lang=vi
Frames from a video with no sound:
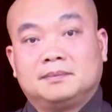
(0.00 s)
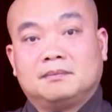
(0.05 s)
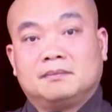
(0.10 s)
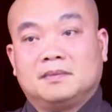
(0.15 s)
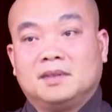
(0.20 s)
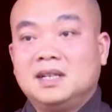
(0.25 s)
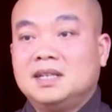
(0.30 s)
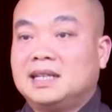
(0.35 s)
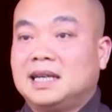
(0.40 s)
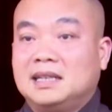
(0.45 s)

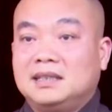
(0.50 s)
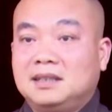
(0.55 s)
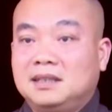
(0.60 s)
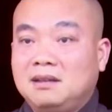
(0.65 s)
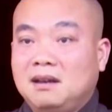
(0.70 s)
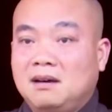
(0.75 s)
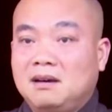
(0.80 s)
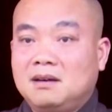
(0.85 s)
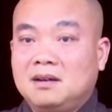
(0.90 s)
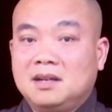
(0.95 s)
đến cảnh giới
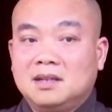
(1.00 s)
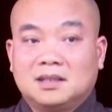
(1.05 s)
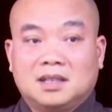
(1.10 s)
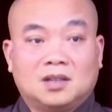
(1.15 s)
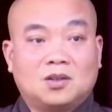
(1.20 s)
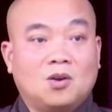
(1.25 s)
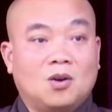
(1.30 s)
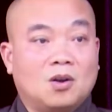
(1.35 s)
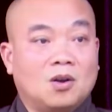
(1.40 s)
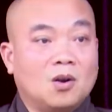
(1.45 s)
đó thì
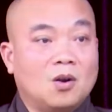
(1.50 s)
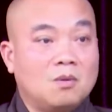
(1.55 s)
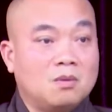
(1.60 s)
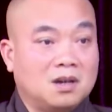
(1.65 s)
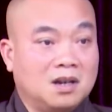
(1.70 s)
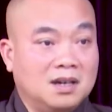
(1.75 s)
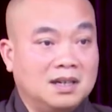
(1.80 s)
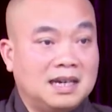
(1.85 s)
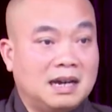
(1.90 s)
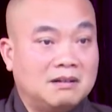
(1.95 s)
còn ngôn
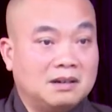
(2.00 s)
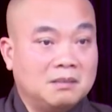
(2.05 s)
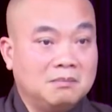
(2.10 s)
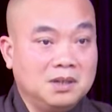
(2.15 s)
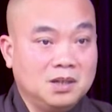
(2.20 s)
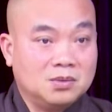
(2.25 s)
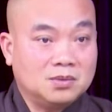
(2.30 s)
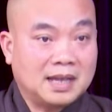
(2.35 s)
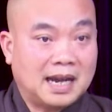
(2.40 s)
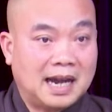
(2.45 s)
ngữ nào để
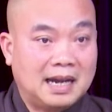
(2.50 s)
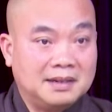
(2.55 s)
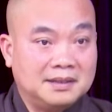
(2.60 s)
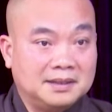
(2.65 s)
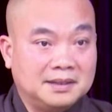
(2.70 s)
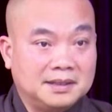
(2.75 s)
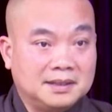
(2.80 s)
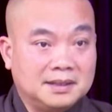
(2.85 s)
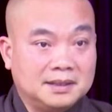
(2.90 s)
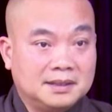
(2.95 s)
miêu tả
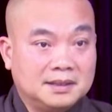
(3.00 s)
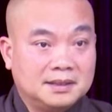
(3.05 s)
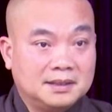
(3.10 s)
nữa